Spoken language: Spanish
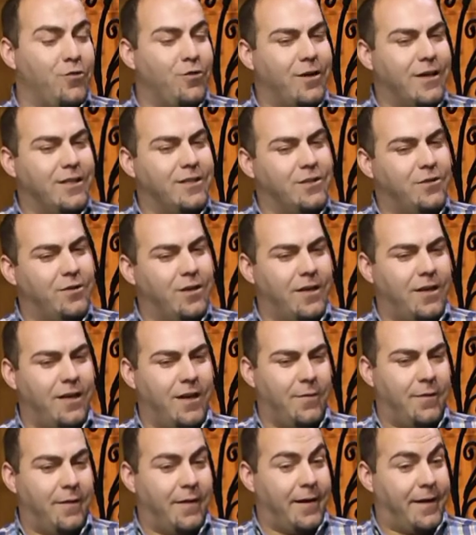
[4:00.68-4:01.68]
unas canciones que
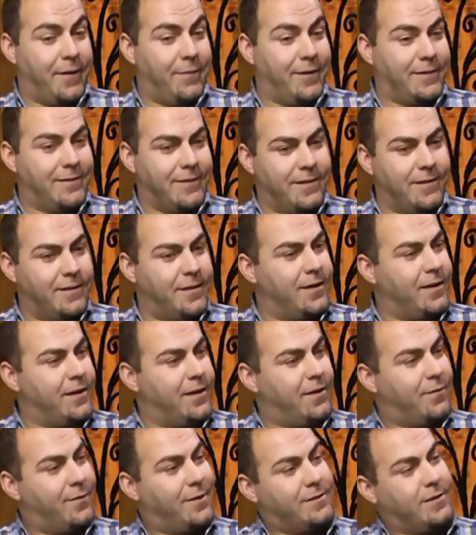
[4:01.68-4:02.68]
la verdad que
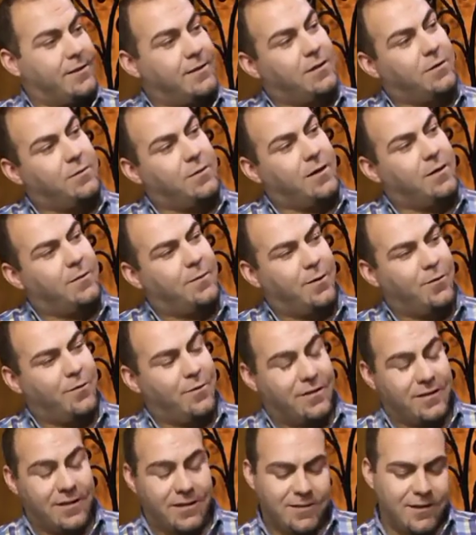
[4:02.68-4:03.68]
bastante, bastante bien,
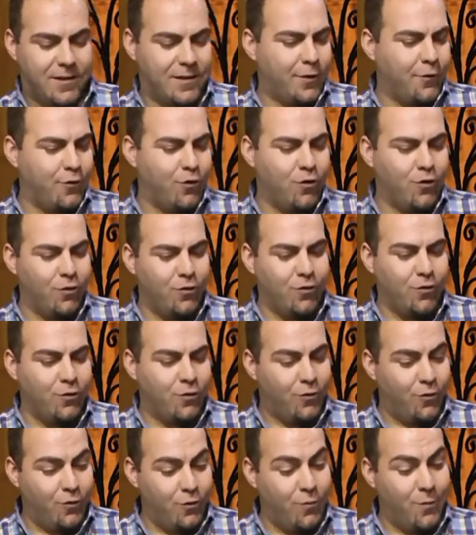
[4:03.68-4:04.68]
se aceptaron
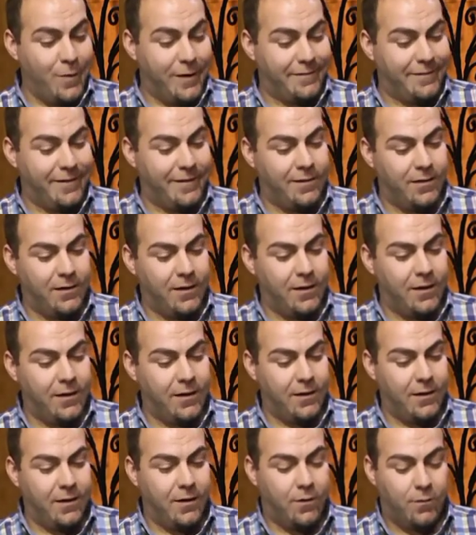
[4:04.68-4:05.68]
con, con,
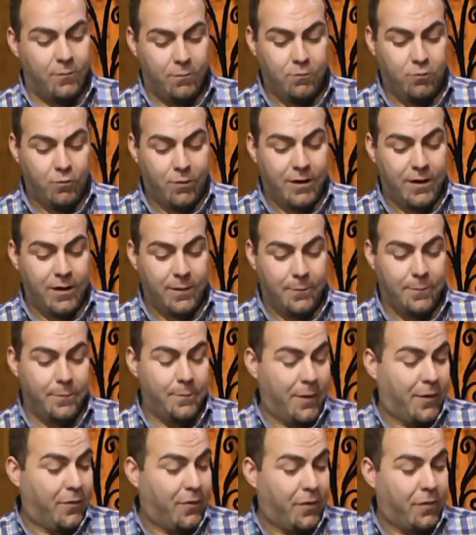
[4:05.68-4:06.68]
bastante buena
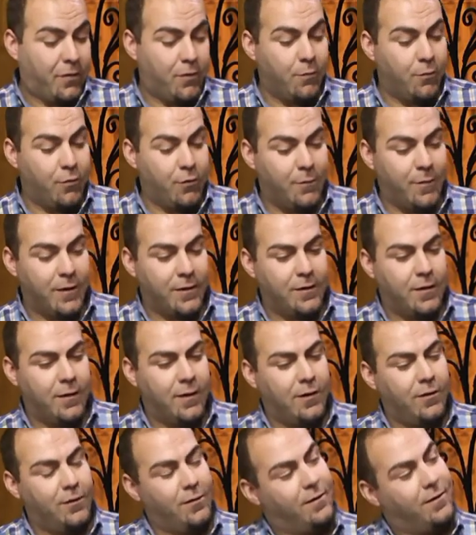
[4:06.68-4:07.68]
percepción por parte
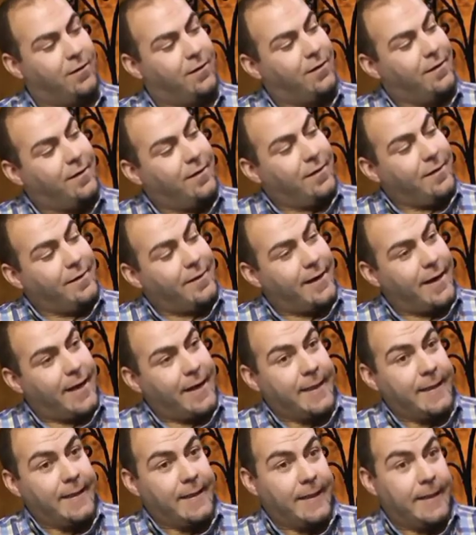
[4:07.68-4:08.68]
de la
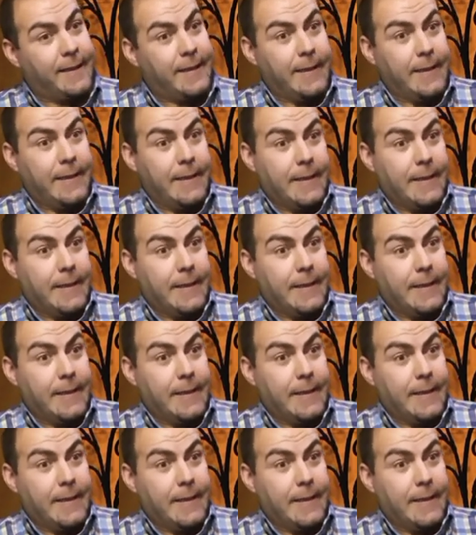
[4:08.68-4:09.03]
gente.